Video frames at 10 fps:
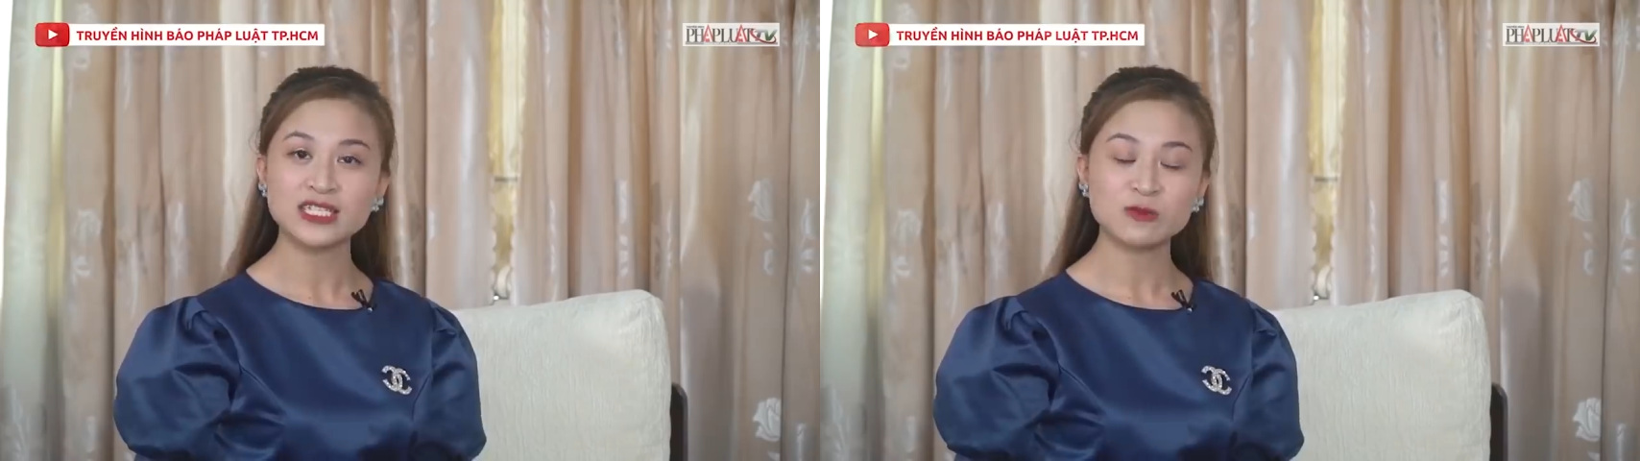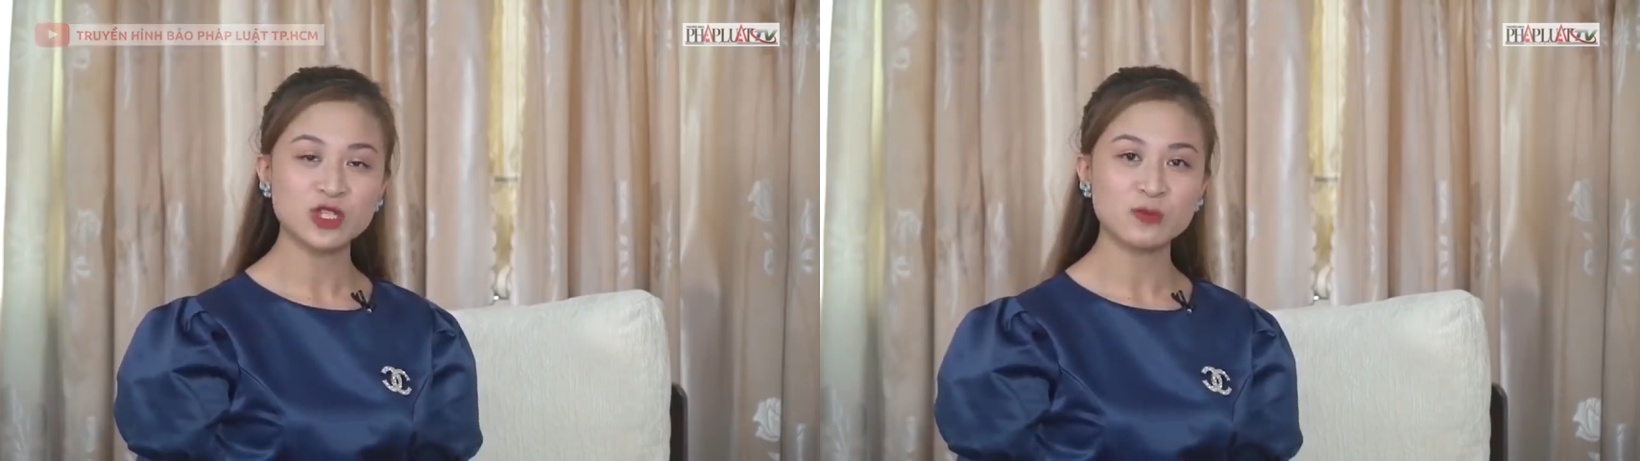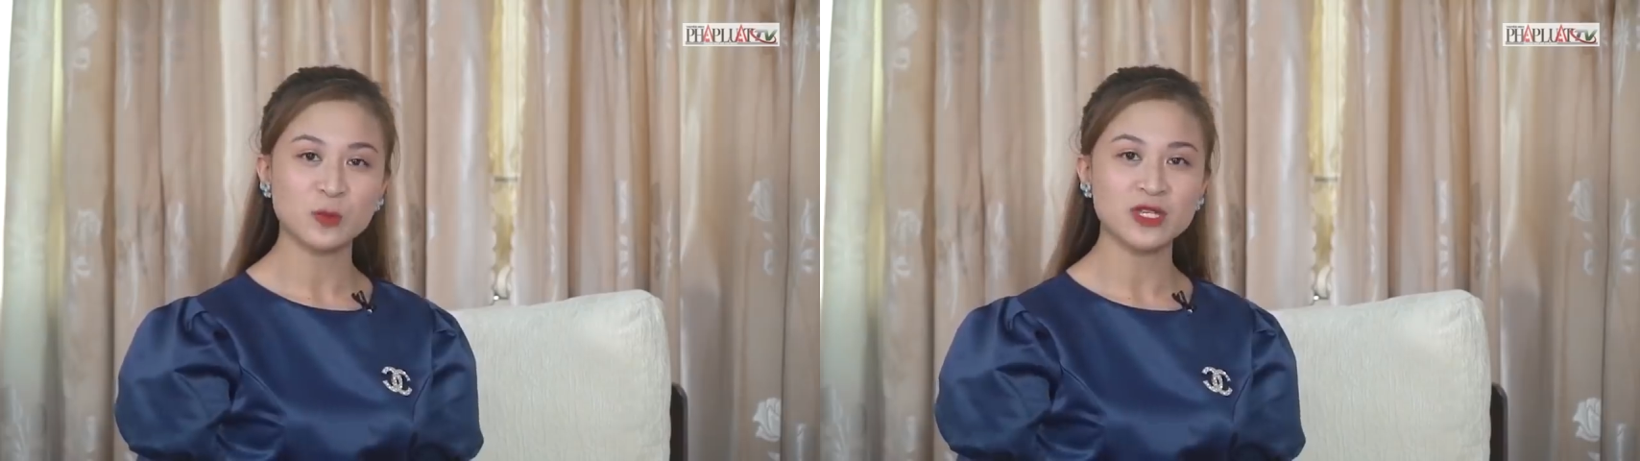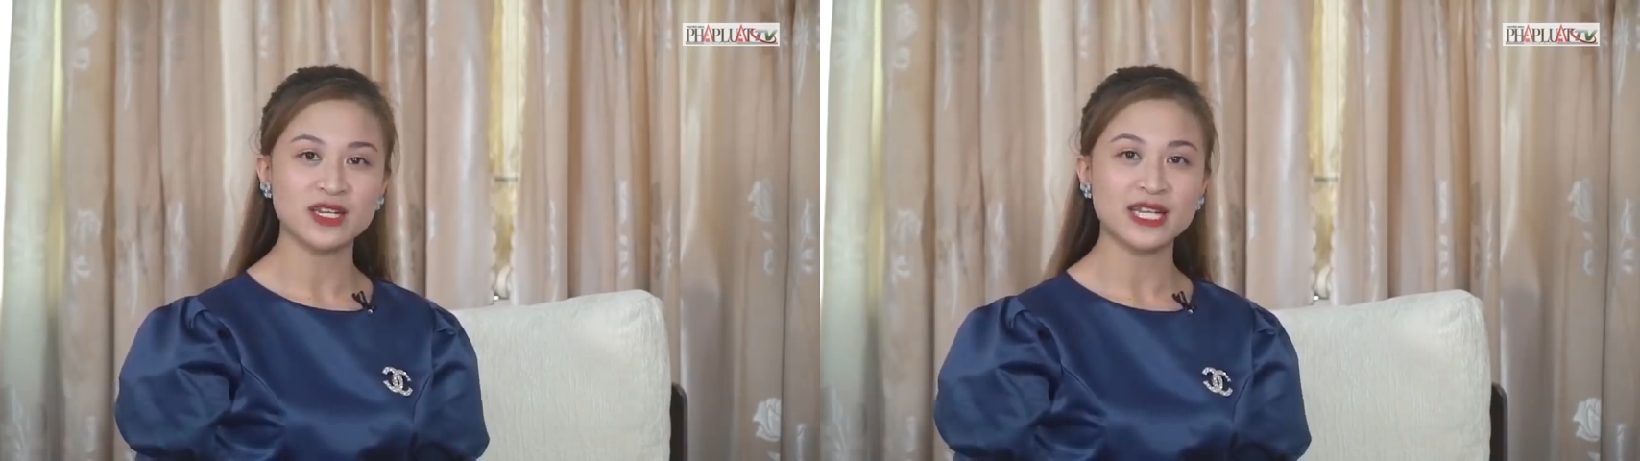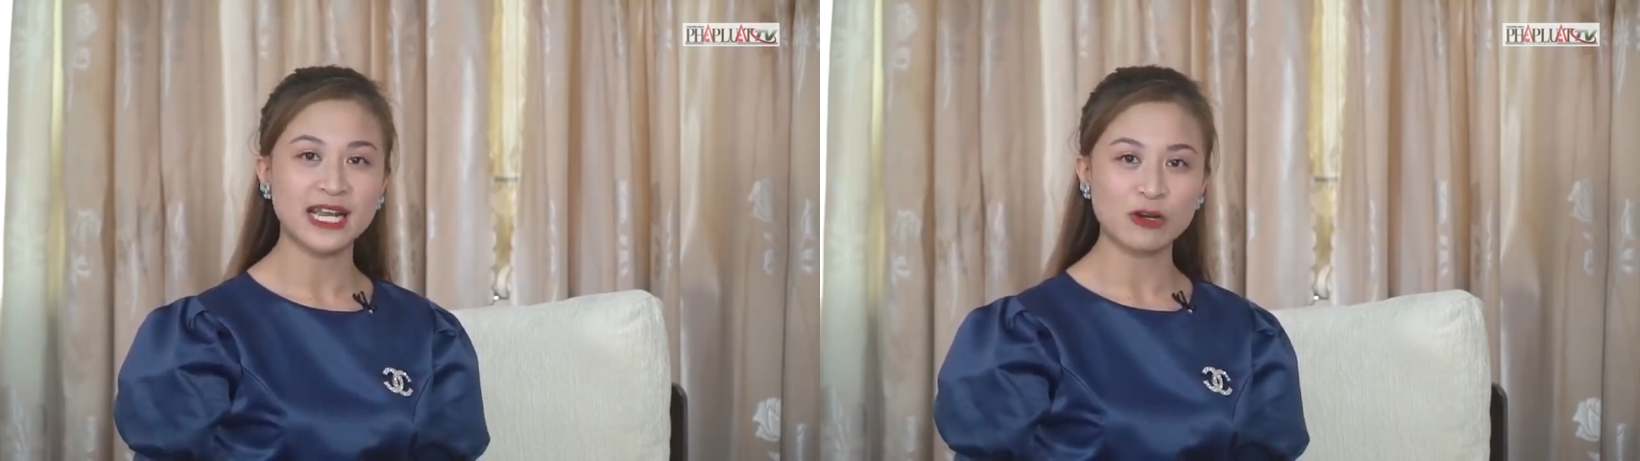Trong chuyên mục
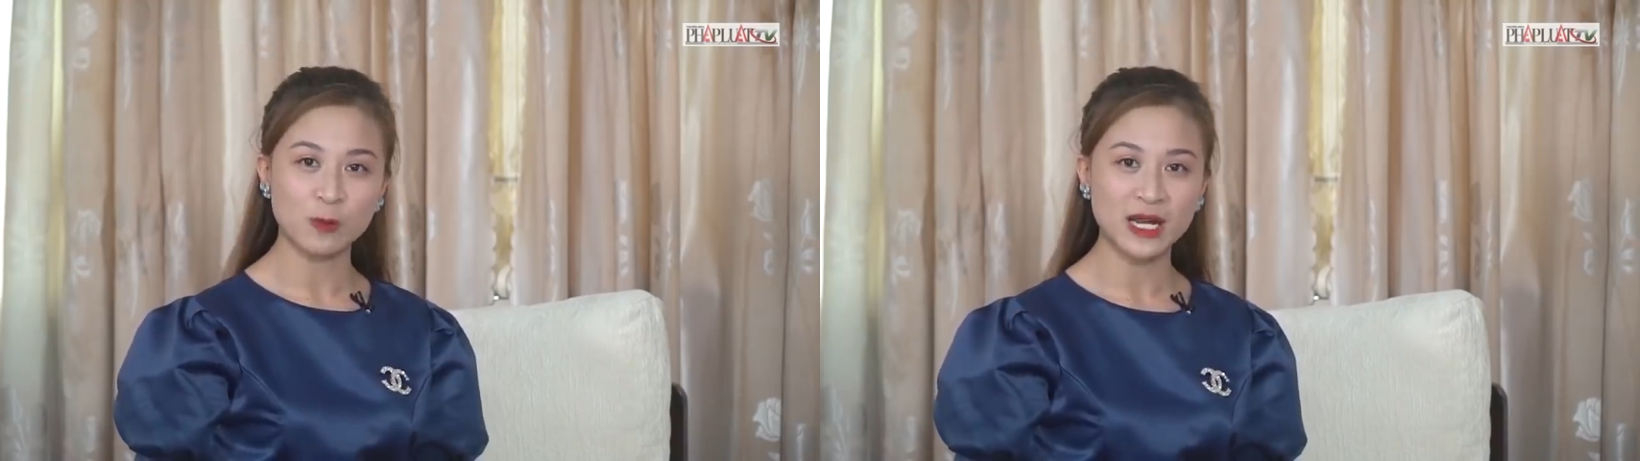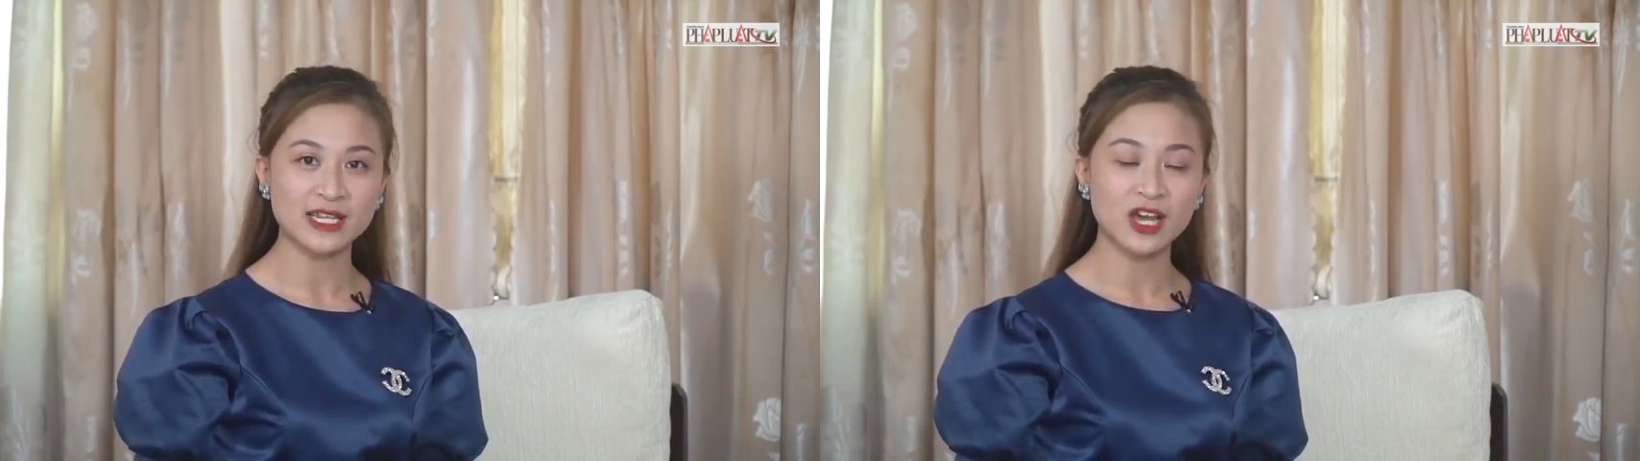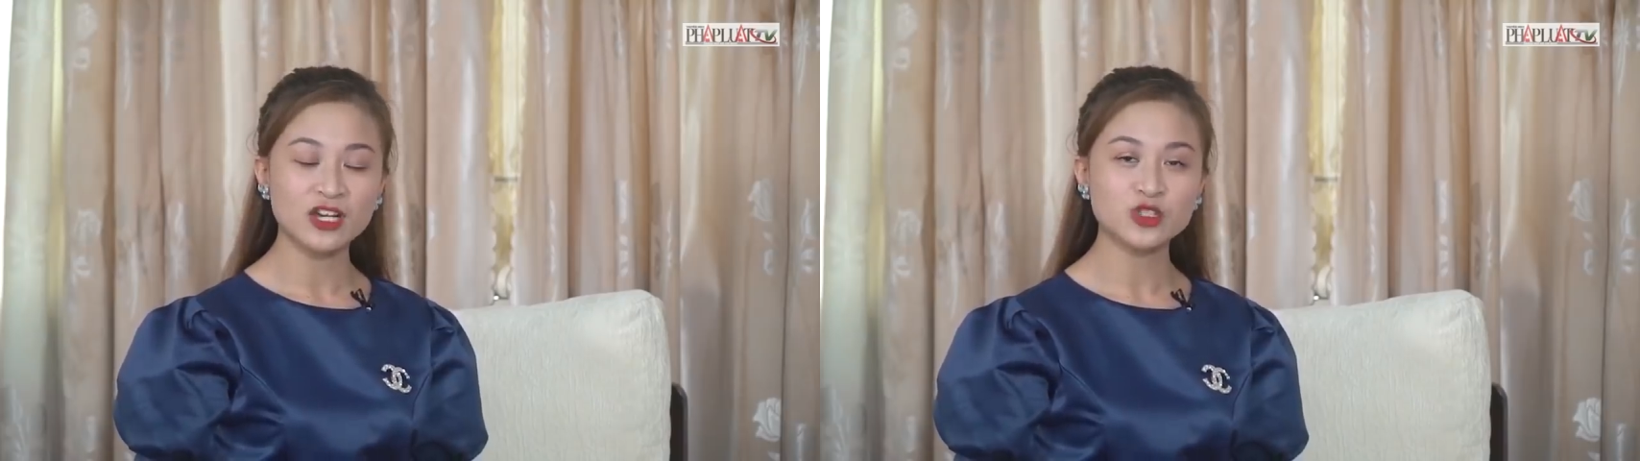Nhận định ngày hôm nay,